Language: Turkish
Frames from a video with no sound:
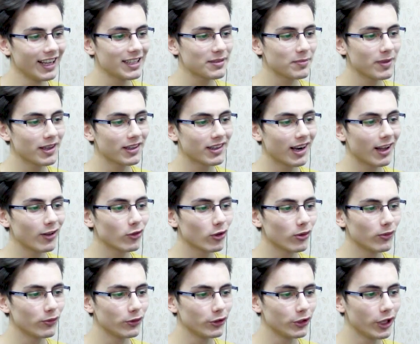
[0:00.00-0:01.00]
Resmen
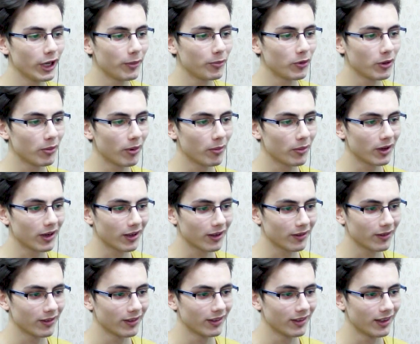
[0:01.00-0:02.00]
random video yapıyorum amına
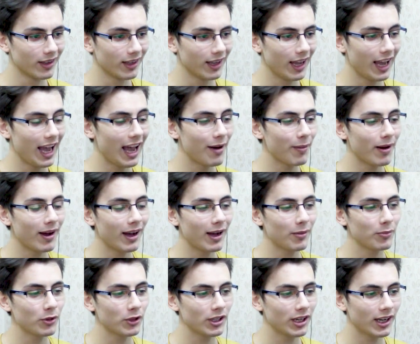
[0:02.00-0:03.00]
koyayım.
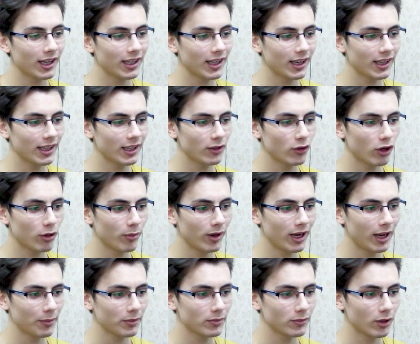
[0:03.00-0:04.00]
Aman bugüne kadar gelen
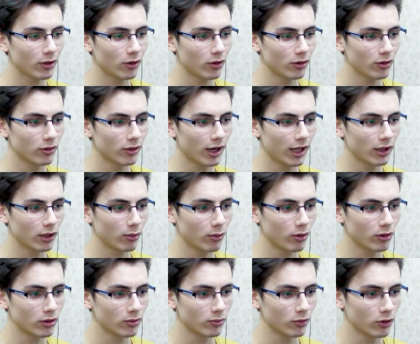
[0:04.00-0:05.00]
normal ne oldu. Random
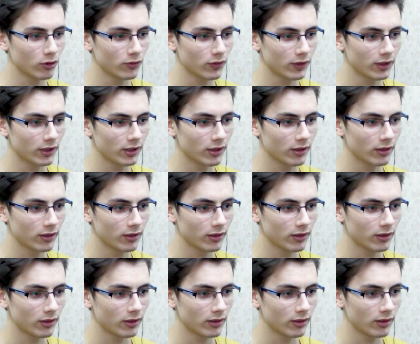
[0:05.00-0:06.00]
olsun boş ver.
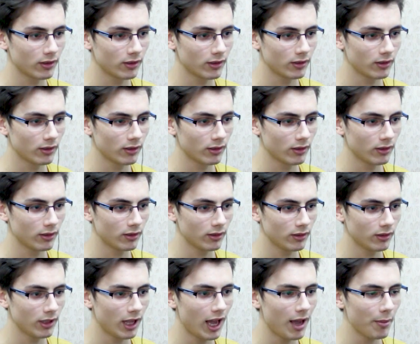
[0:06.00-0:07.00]

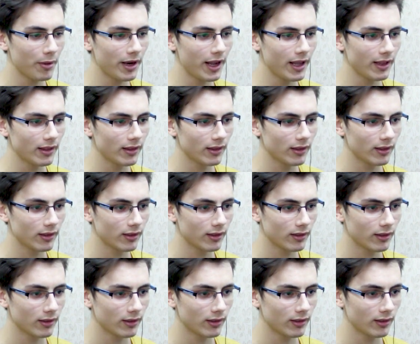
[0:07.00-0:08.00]
Tamir et.
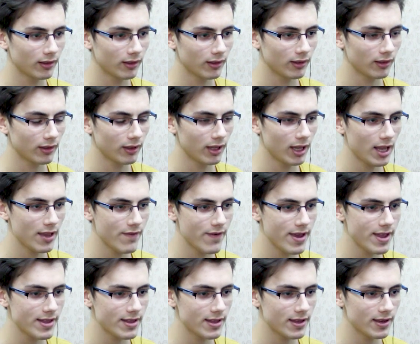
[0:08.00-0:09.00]

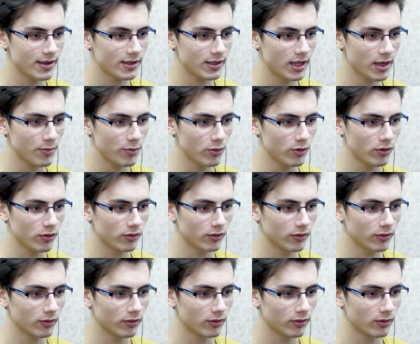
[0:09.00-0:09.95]
Evet işte bu.